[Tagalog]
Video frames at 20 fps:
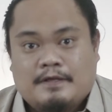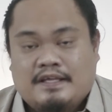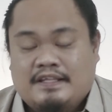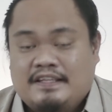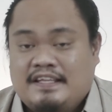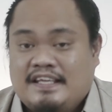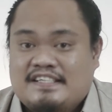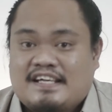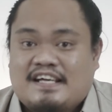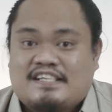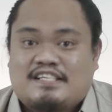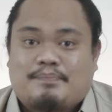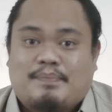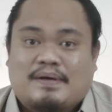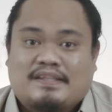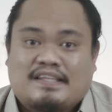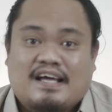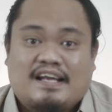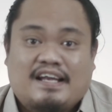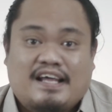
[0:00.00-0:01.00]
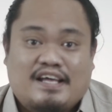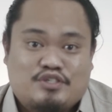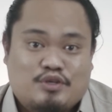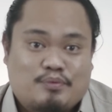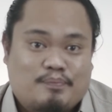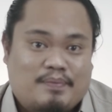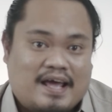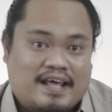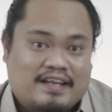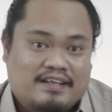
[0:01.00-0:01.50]
hindi sasapat ang lesson
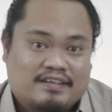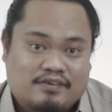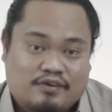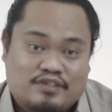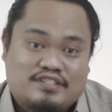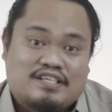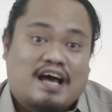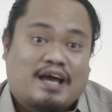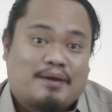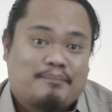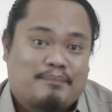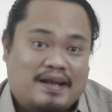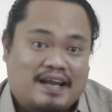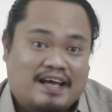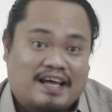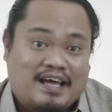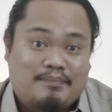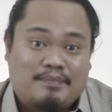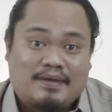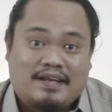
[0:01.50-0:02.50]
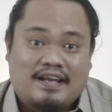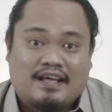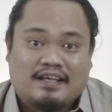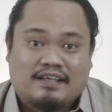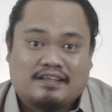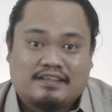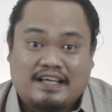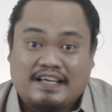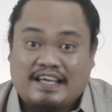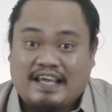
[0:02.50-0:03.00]
plan. Sa akin palagay bilang
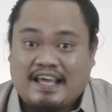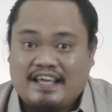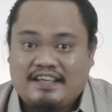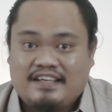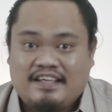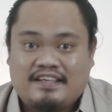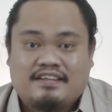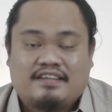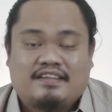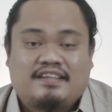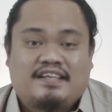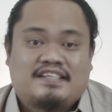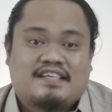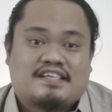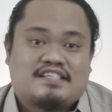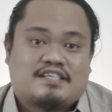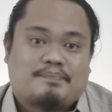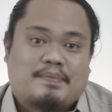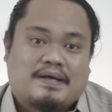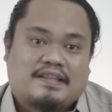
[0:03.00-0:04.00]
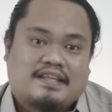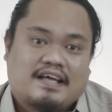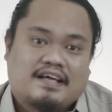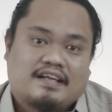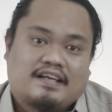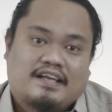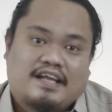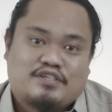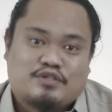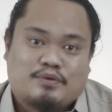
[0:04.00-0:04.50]
nag edit hindi sasapat
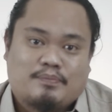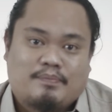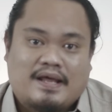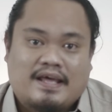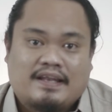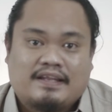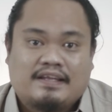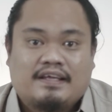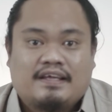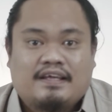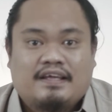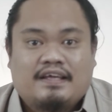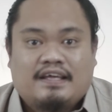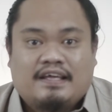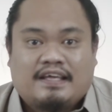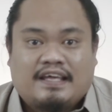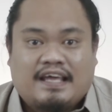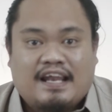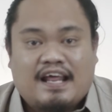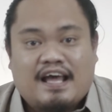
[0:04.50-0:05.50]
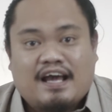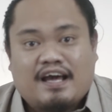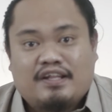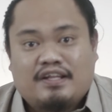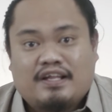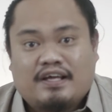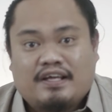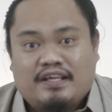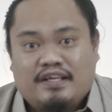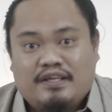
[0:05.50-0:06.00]
ang lesson plan. Kailangan
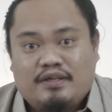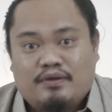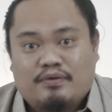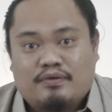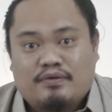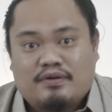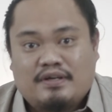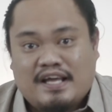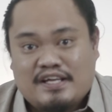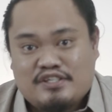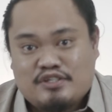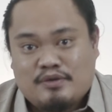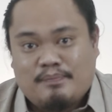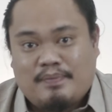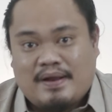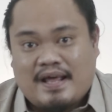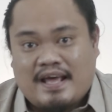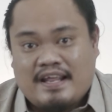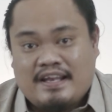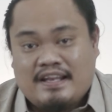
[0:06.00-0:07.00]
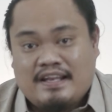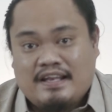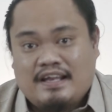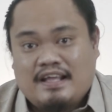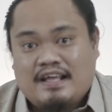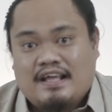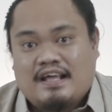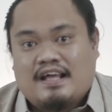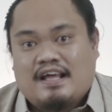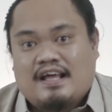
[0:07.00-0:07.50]
ng iyong lesson plan
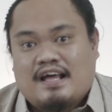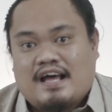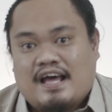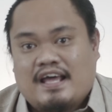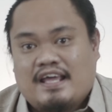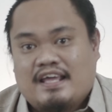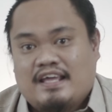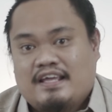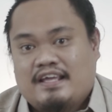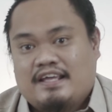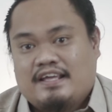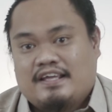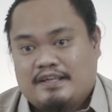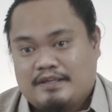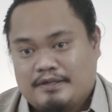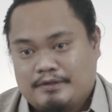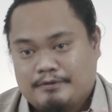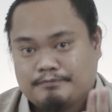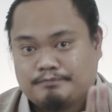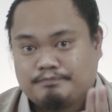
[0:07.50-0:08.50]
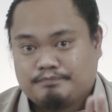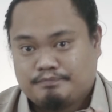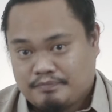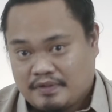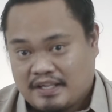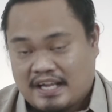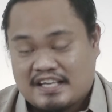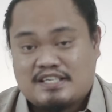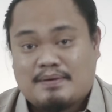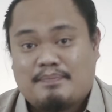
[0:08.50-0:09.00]
ay
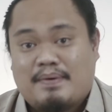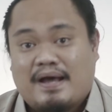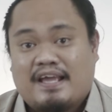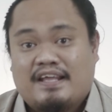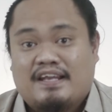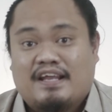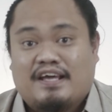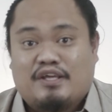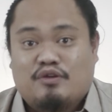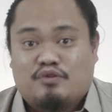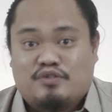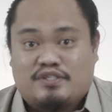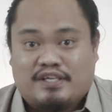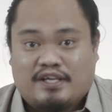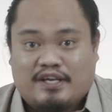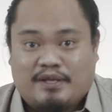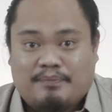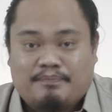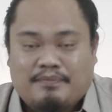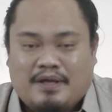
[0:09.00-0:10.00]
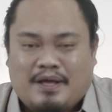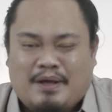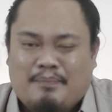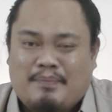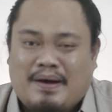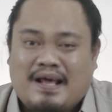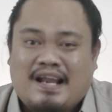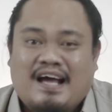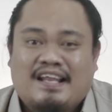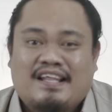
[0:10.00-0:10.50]
kasabay ng iyong script
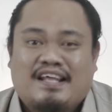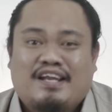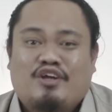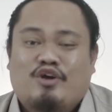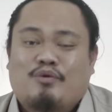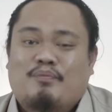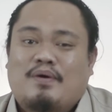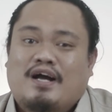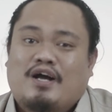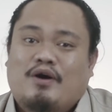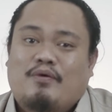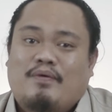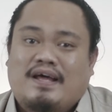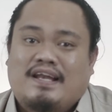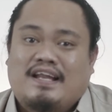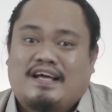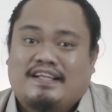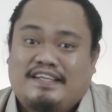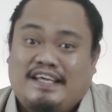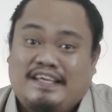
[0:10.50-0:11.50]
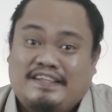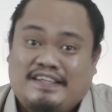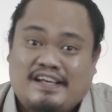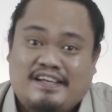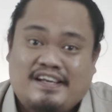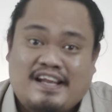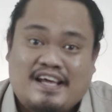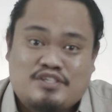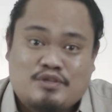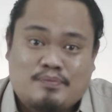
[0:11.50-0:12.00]
para ka na rin gumagawa ng detailed
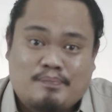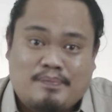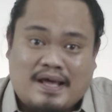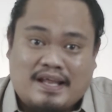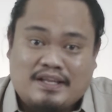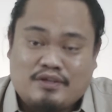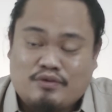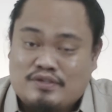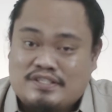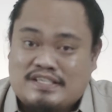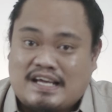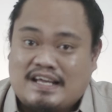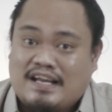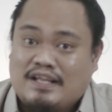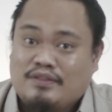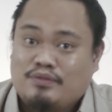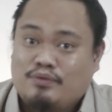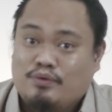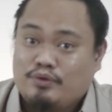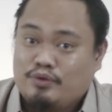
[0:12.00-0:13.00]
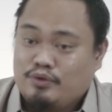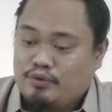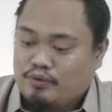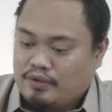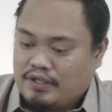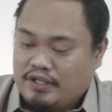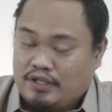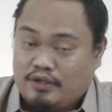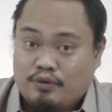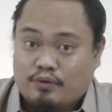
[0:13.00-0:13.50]
lesson plan kung saan nandun yung
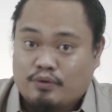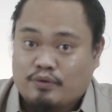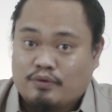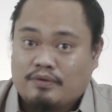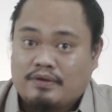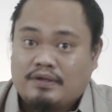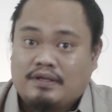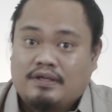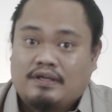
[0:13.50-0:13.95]
iyong